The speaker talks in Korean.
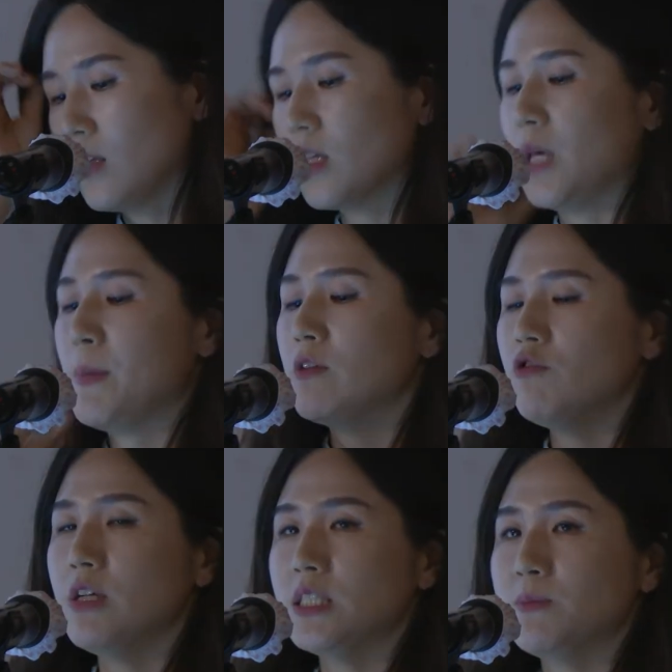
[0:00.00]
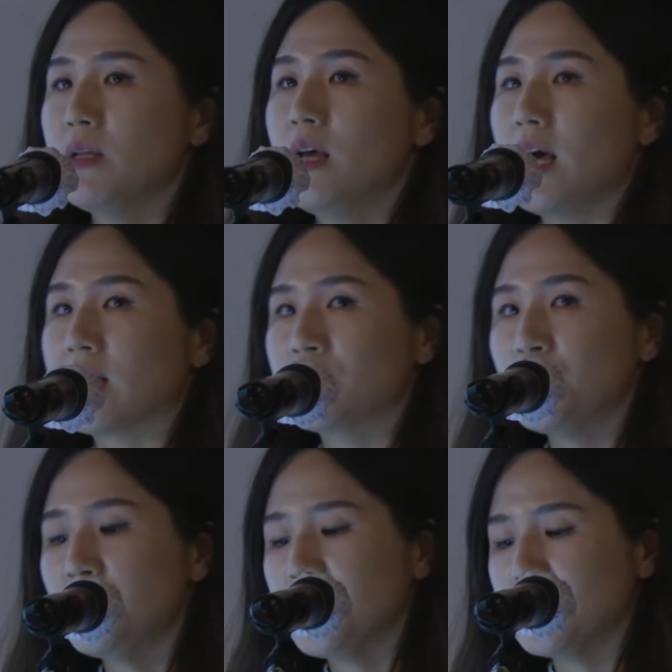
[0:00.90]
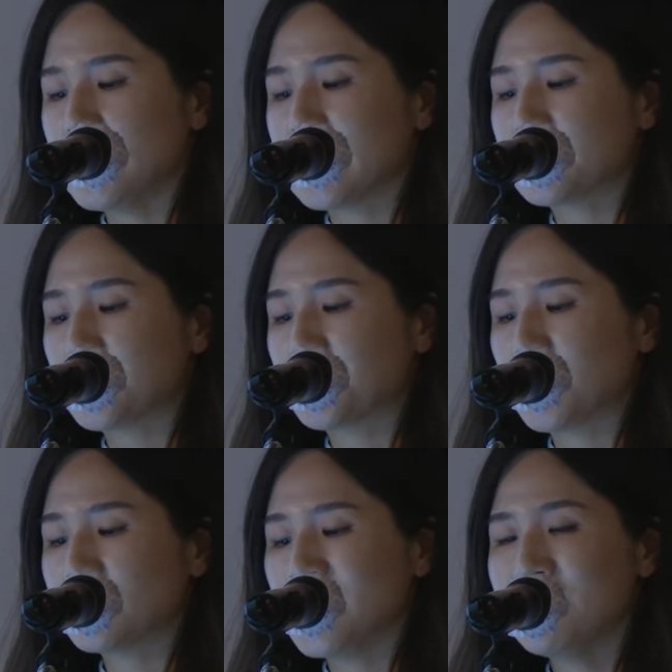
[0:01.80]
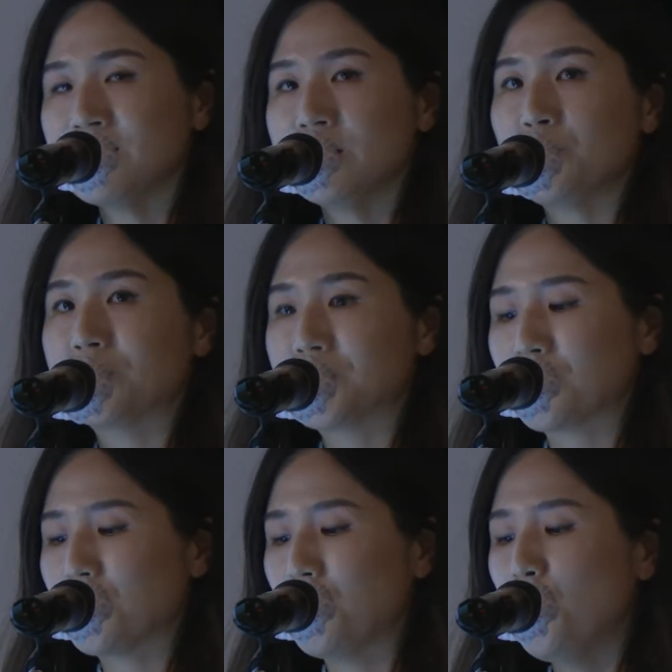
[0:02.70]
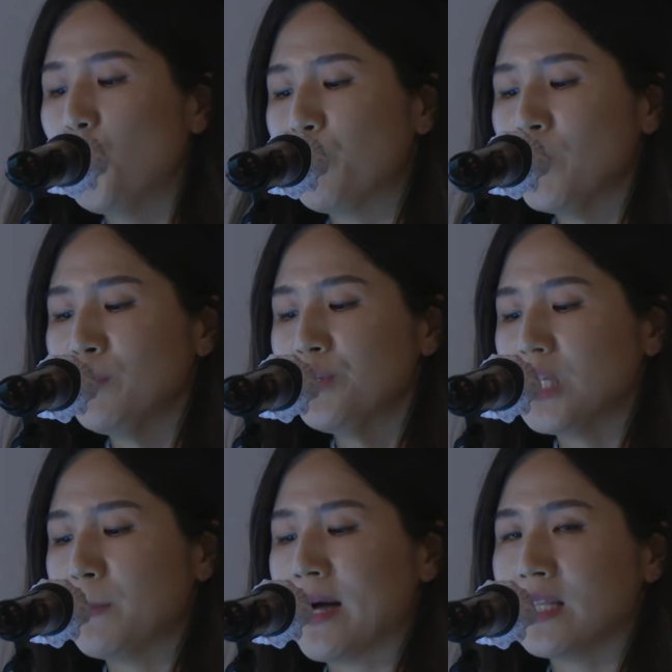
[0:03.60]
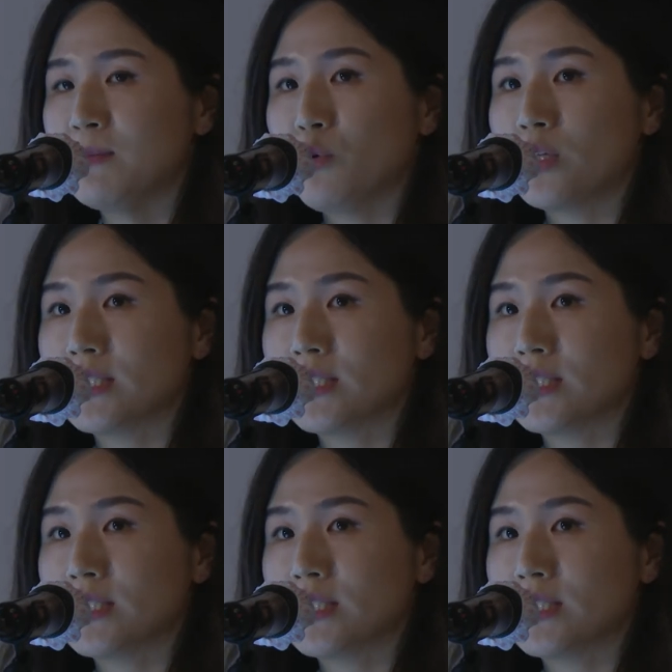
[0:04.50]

개막 후에쯤 안정화되지 않았었던 상황들도 있었고 표본들이 많이 모이지